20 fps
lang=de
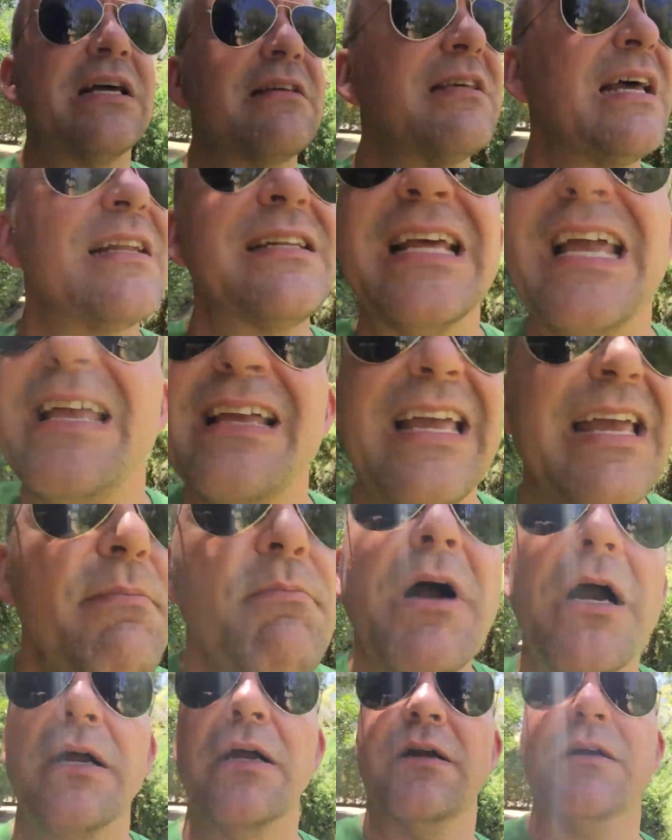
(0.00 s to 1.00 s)
das hat
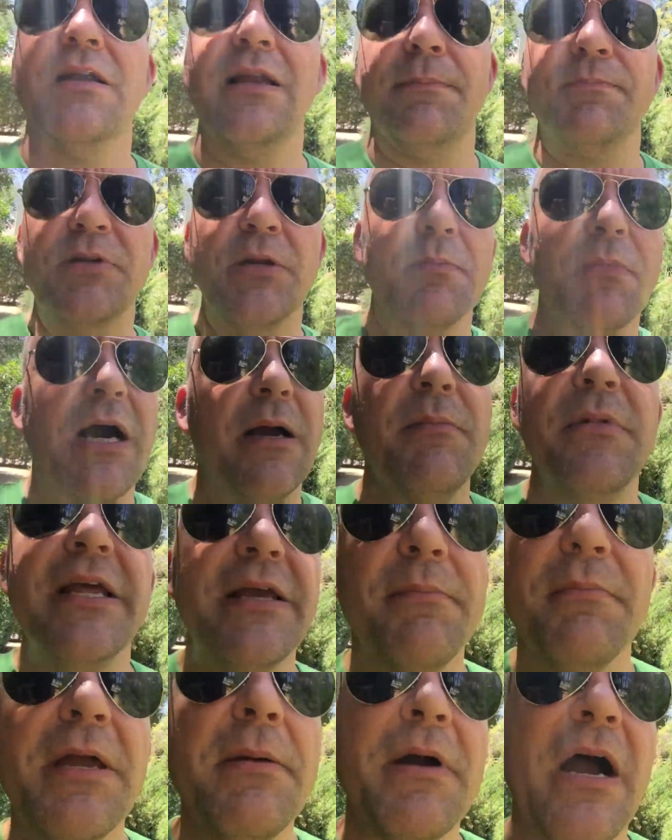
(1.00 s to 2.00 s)
immer geklappt in meinem
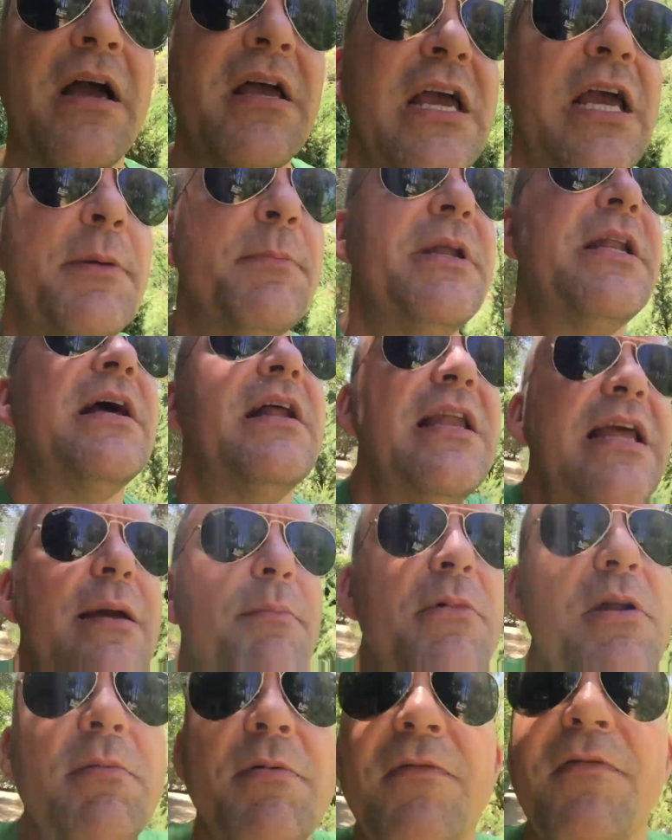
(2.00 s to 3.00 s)
Leben, immer. Ich bin der
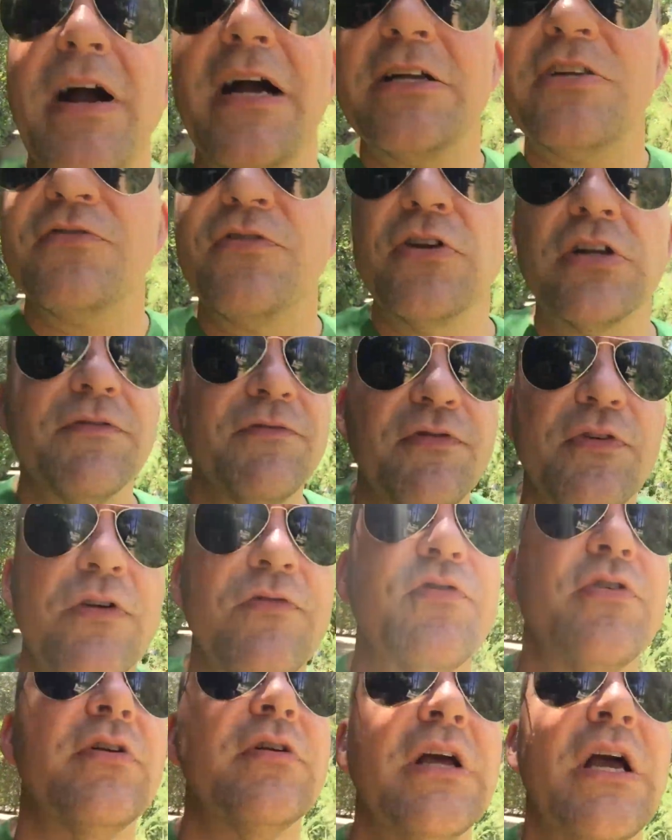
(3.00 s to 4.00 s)
lebende Beweis für,
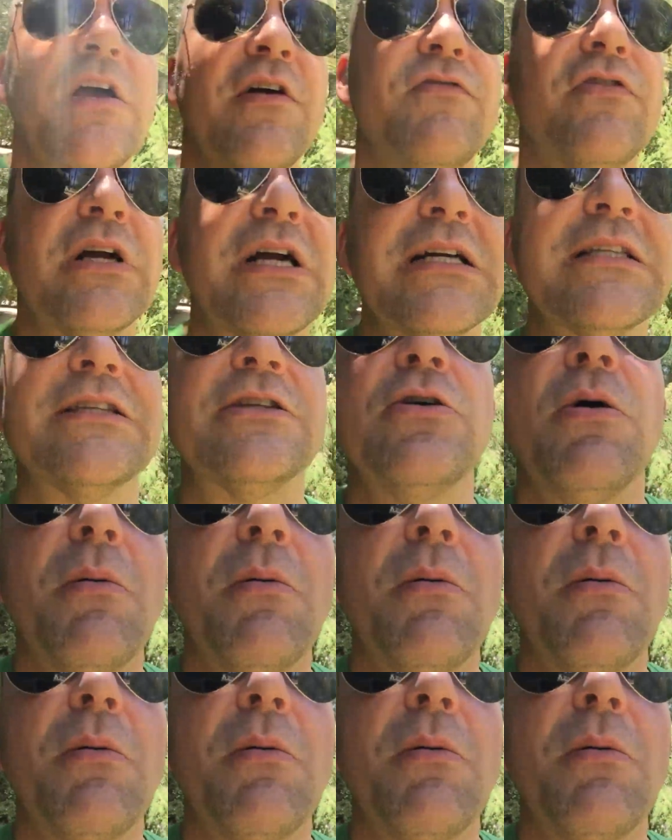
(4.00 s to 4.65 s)
für, für, für, einen ganz